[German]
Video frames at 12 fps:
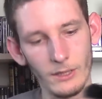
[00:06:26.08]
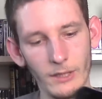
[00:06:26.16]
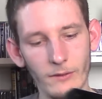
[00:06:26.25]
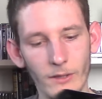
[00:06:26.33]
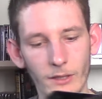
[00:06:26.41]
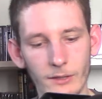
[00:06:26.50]

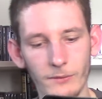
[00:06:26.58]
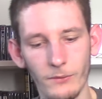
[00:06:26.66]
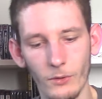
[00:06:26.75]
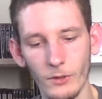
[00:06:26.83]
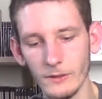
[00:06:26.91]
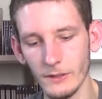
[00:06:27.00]
Legen wir das
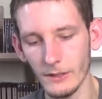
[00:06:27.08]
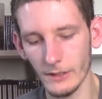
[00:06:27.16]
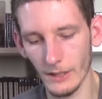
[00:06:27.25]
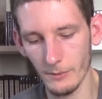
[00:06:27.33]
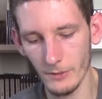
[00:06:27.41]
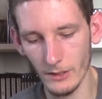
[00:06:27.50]

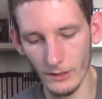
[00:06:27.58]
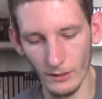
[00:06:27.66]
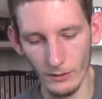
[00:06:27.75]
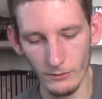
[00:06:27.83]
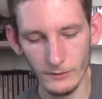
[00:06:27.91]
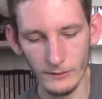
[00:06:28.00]
vorsichtig einmal
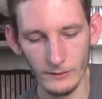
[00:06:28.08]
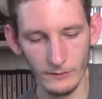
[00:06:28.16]
raus.